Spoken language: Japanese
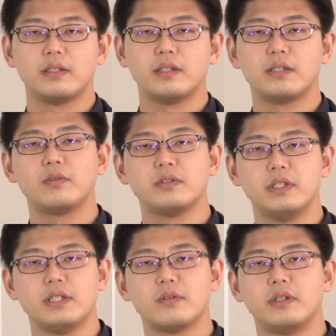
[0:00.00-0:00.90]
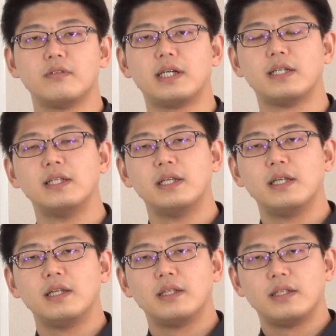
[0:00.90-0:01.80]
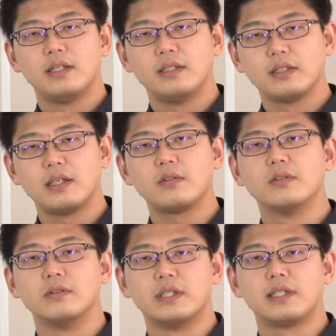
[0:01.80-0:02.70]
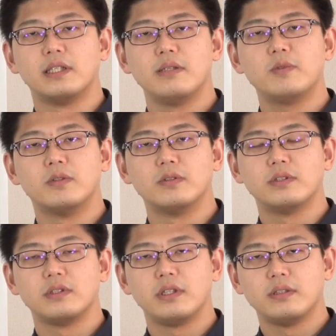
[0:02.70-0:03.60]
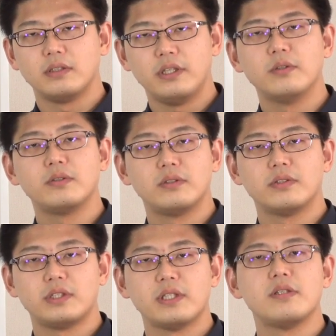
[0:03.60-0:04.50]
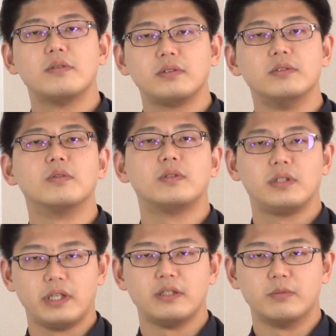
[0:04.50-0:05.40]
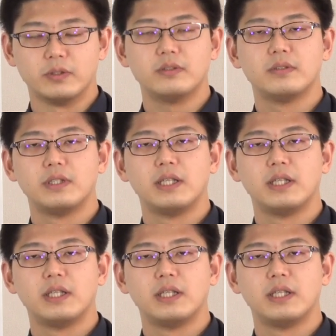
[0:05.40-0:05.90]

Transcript: で、特にそれは過去の中でも記憶として強く残っているもの、